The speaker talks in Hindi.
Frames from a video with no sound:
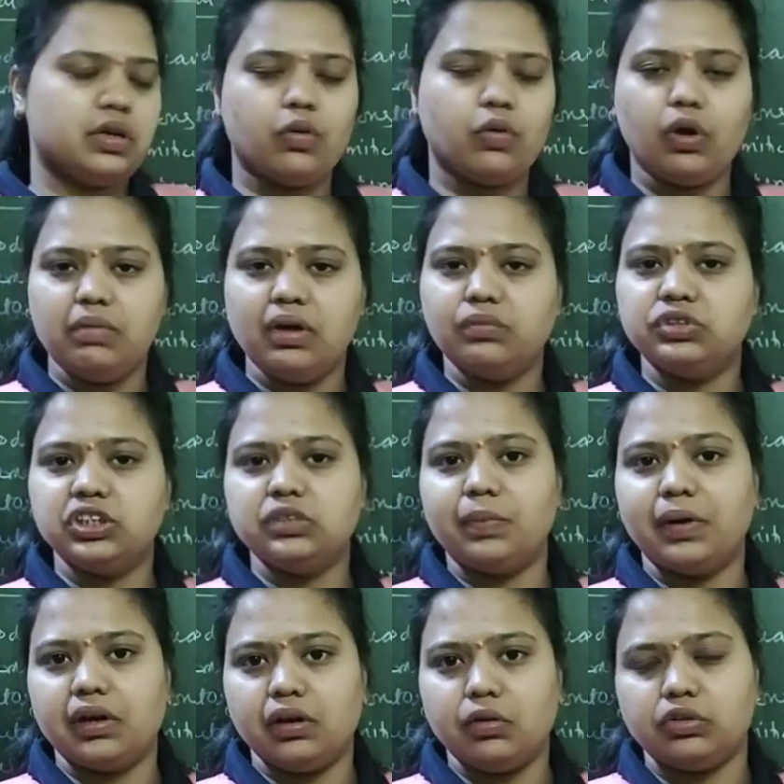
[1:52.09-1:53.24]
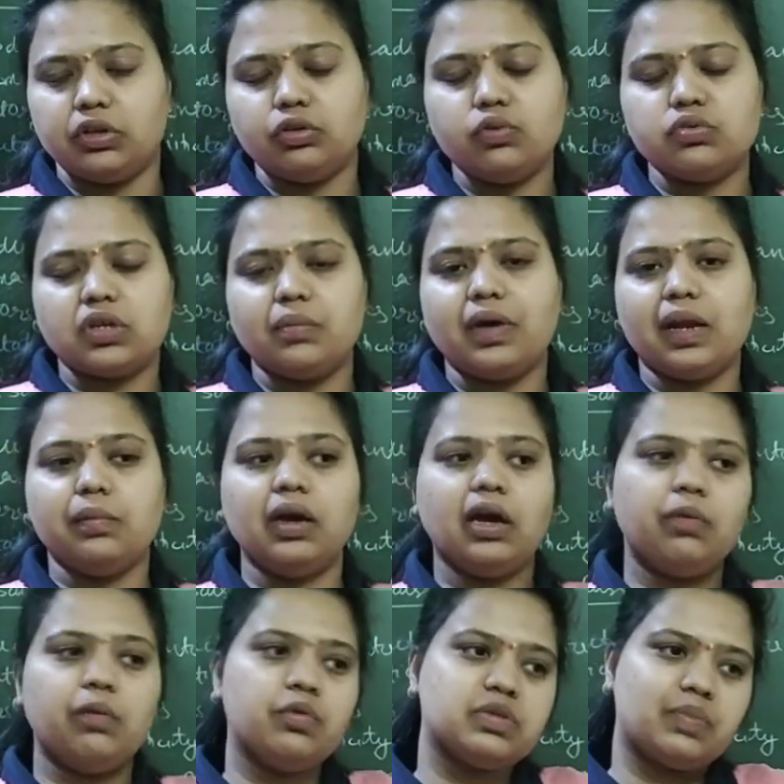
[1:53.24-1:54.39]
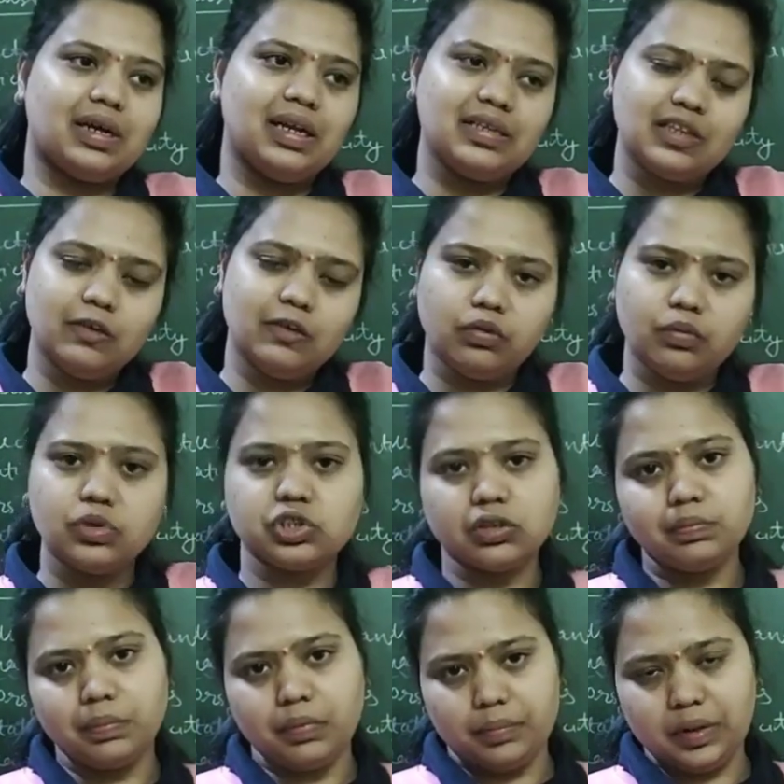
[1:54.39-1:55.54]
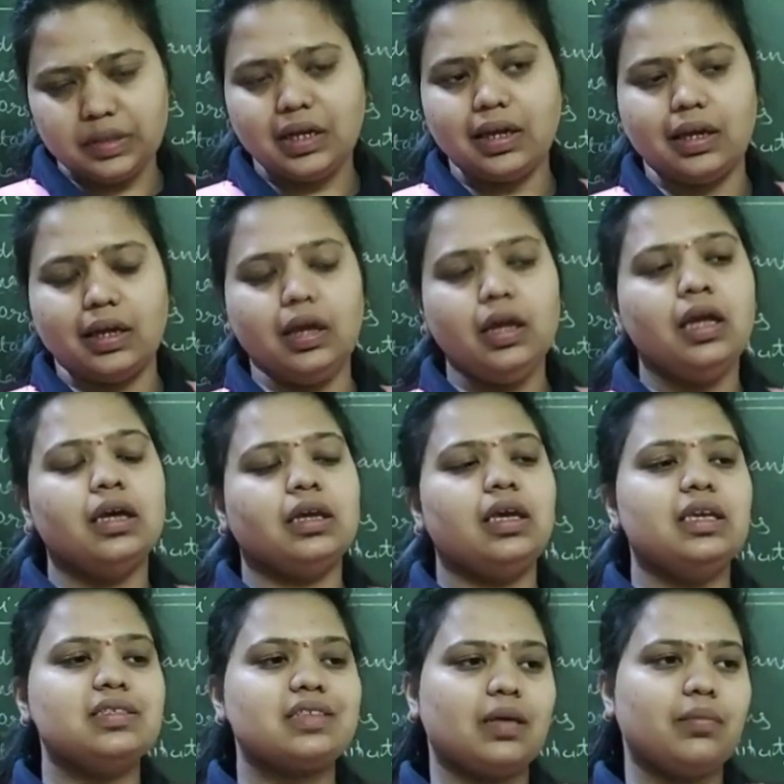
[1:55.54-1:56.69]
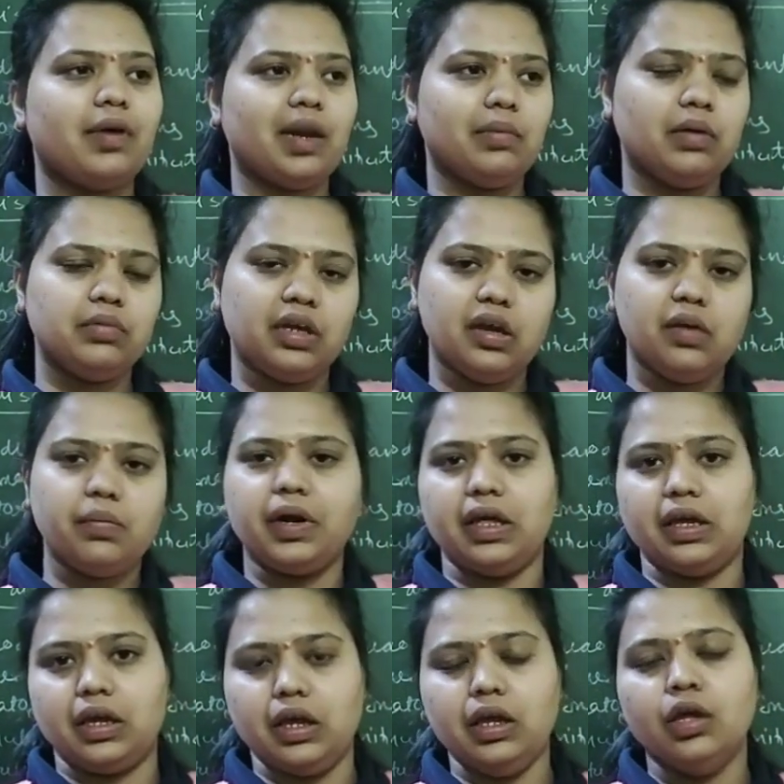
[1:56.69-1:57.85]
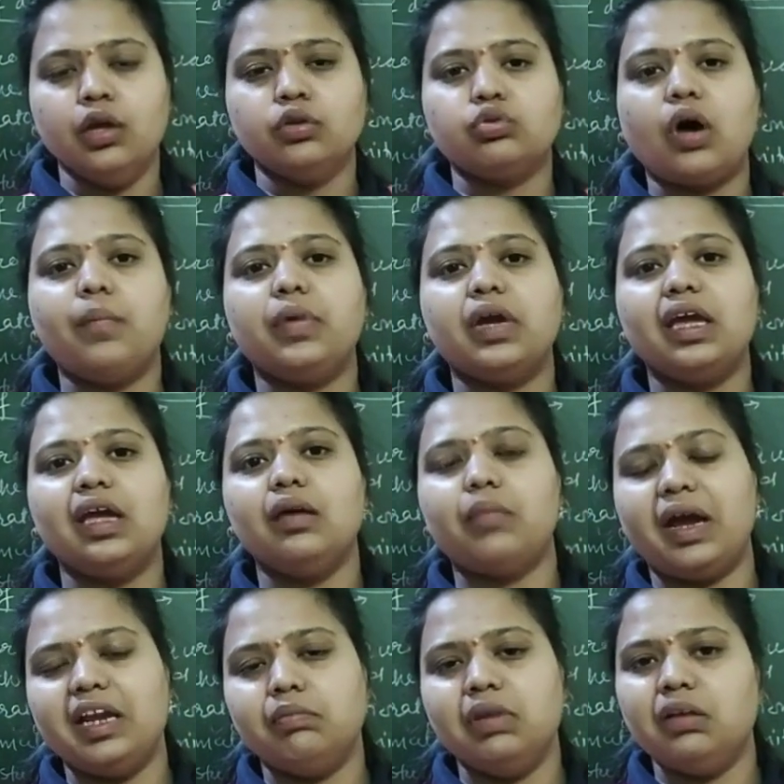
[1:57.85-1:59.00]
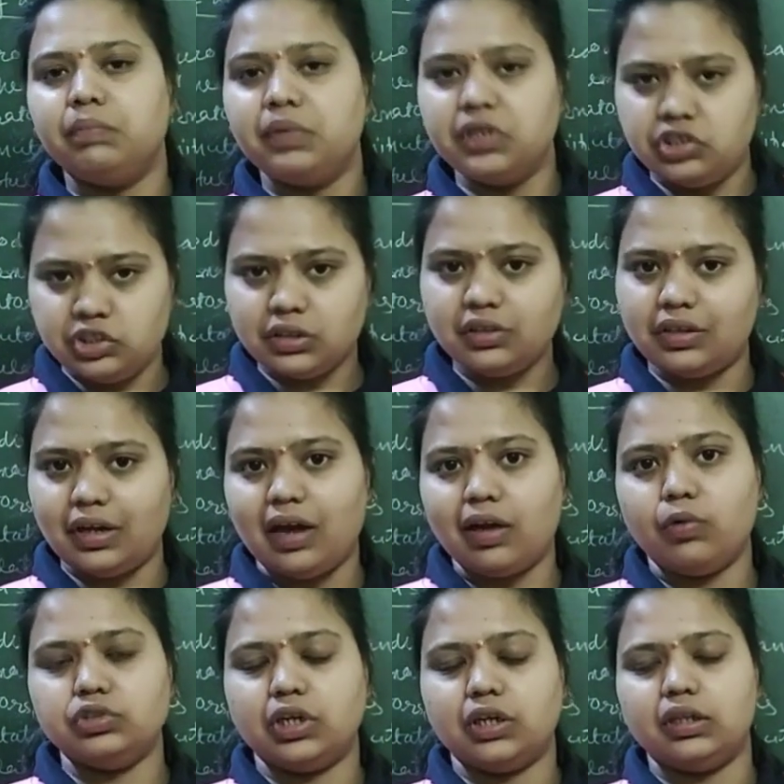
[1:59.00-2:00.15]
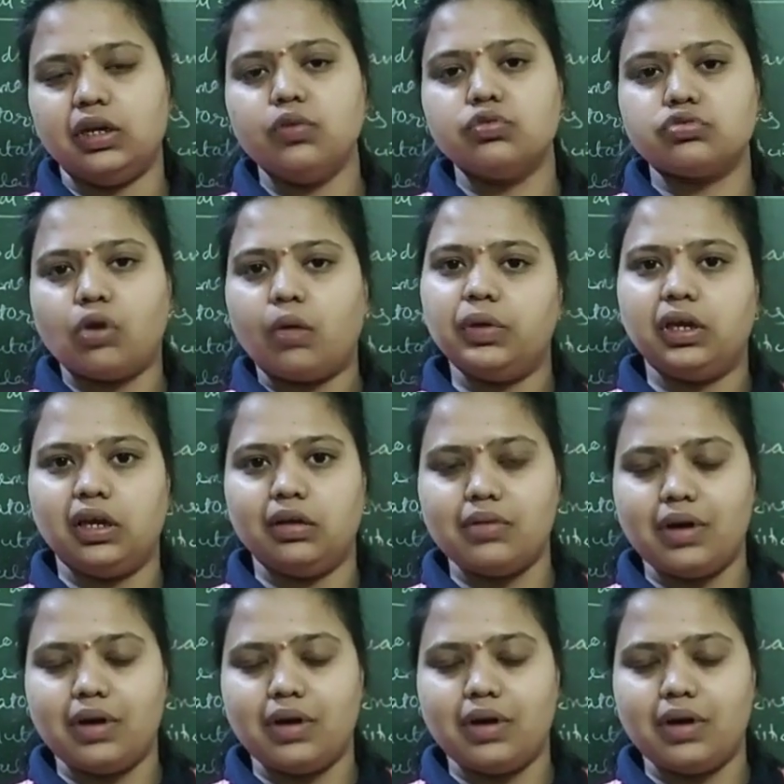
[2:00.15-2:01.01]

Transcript: कोई भी हम चीज पढ़ रहे होते हैं तो उसके बारे में अगर हमें पहले से इन्फॉर्मेशन पता है कि इसके बारे में हम ये पढ़ेंगे तो आपके माइंड में एक पिक्चर तैयार हो जाती है उस टॉपिक के